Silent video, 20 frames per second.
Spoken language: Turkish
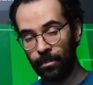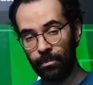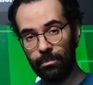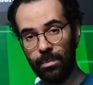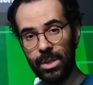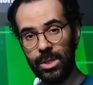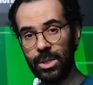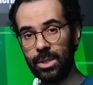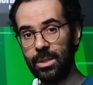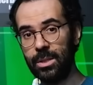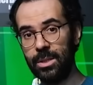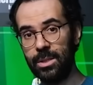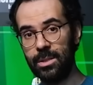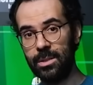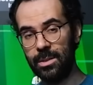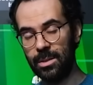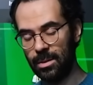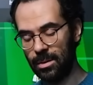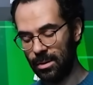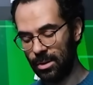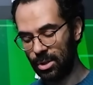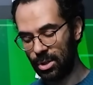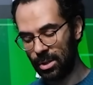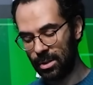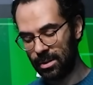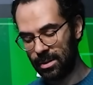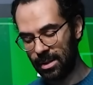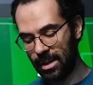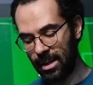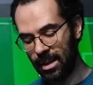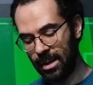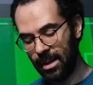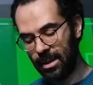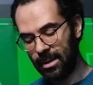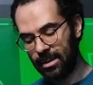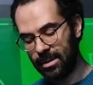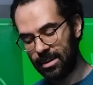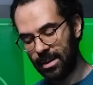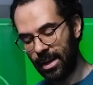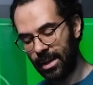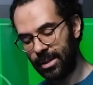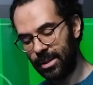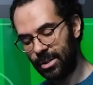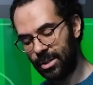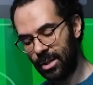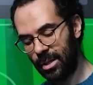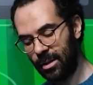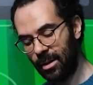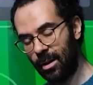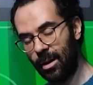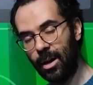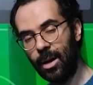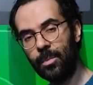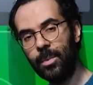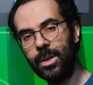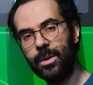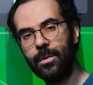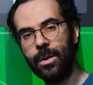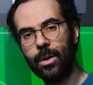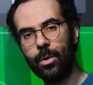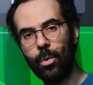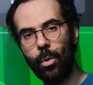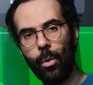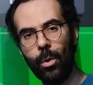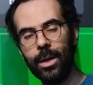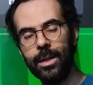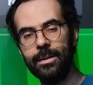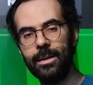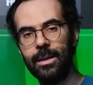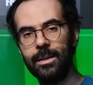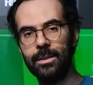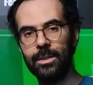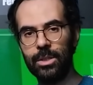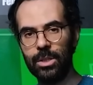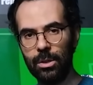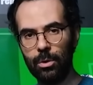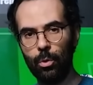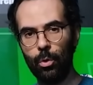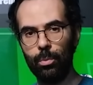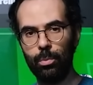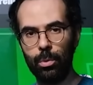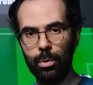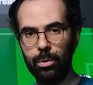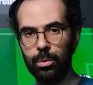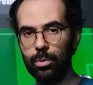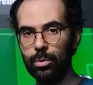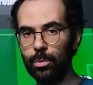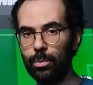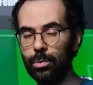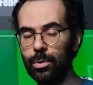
Beşiktaş için ise sadece Amir ve Kole'den iki gol bulduğunu,